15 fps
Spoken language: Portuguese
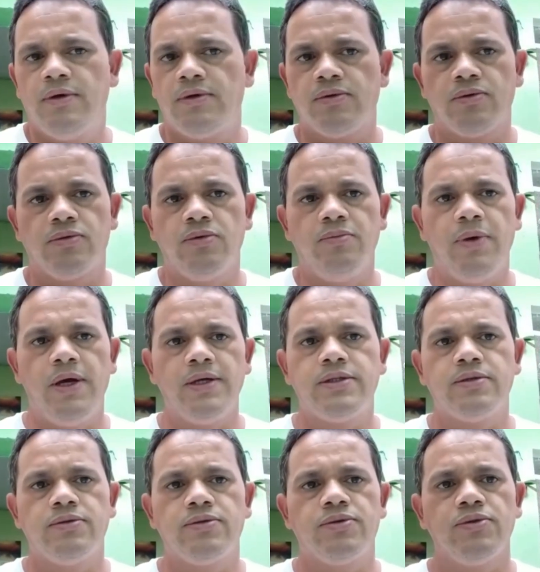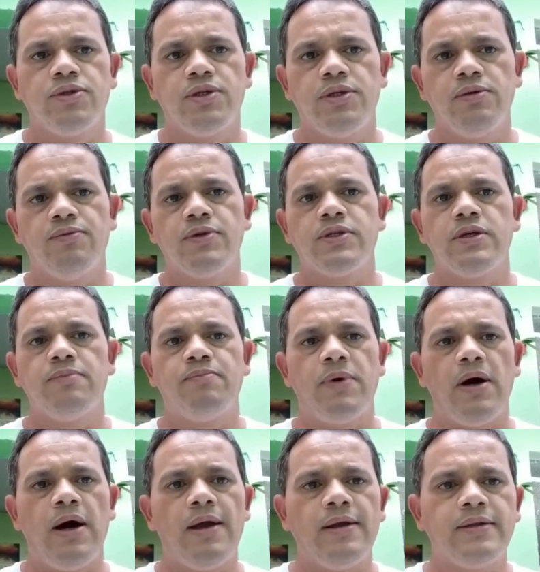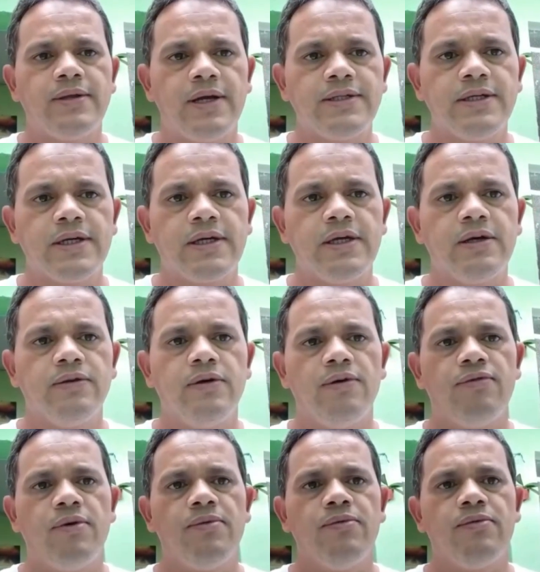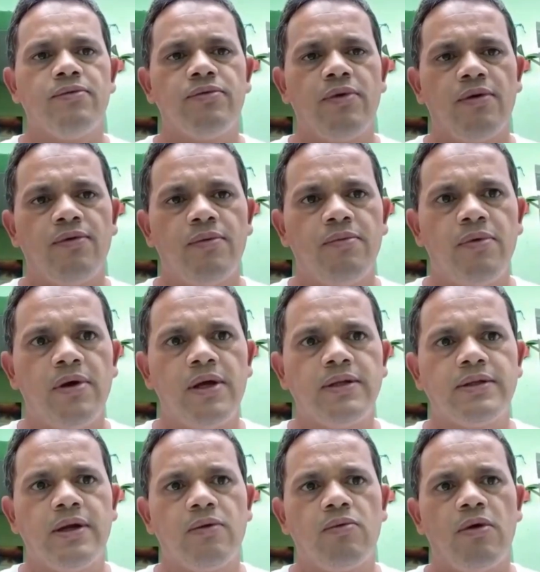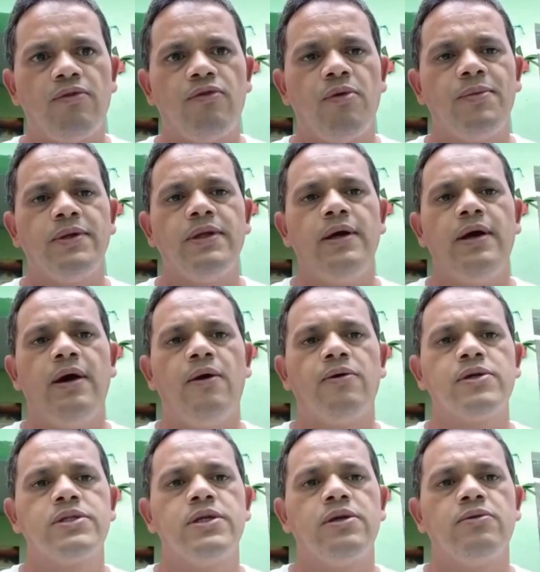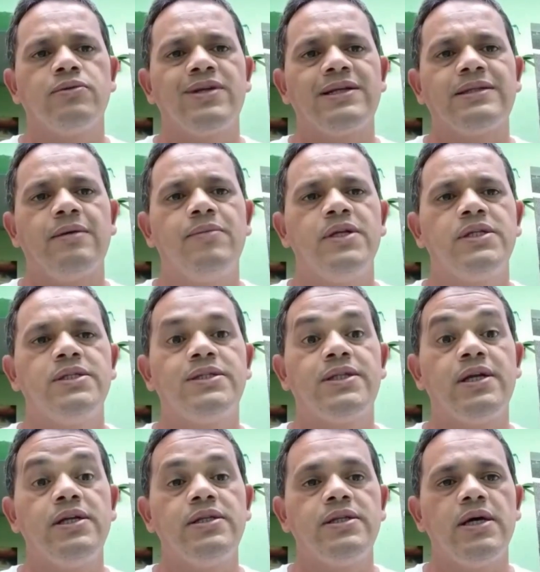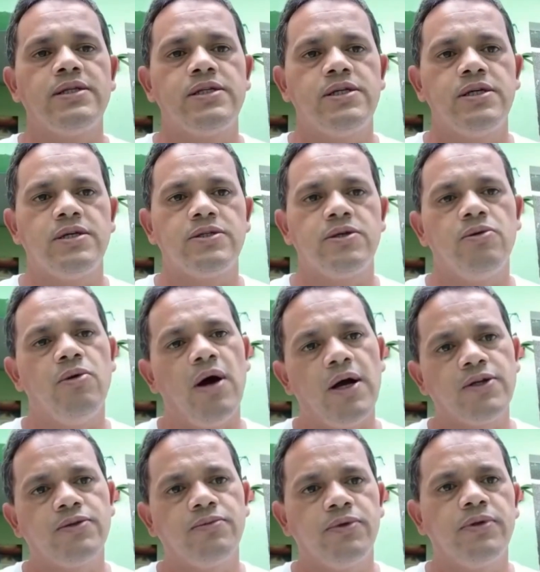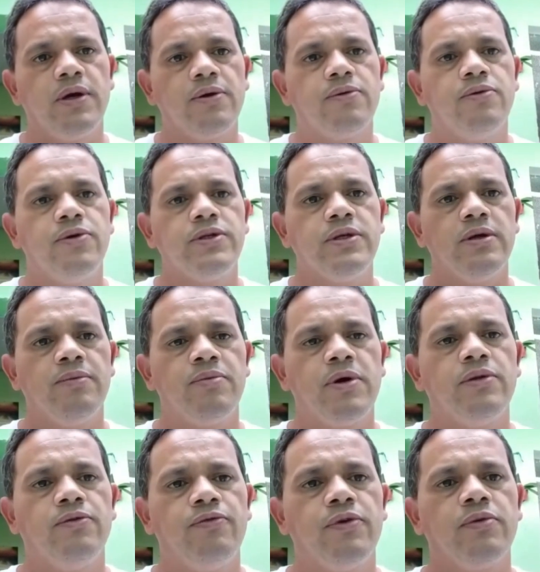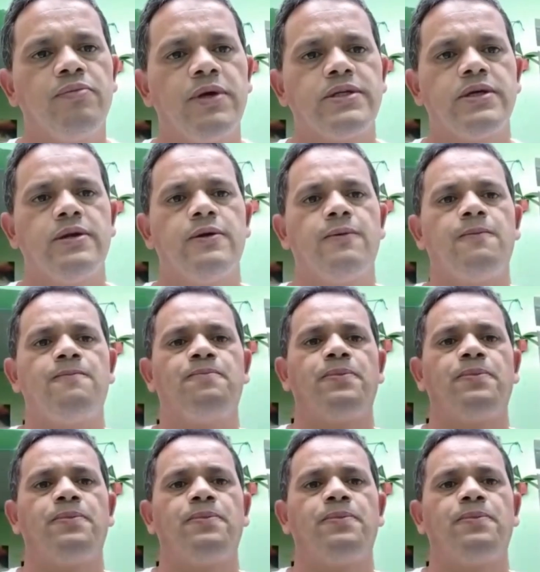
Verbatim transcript: tudo bem. Se não surgiu, você para e traz aqui que nós vamos, nós vamos entrar com uma forma ideal. Seria um tratamento de 30 dias. Eu acho muita coisa para do filho do passarinho.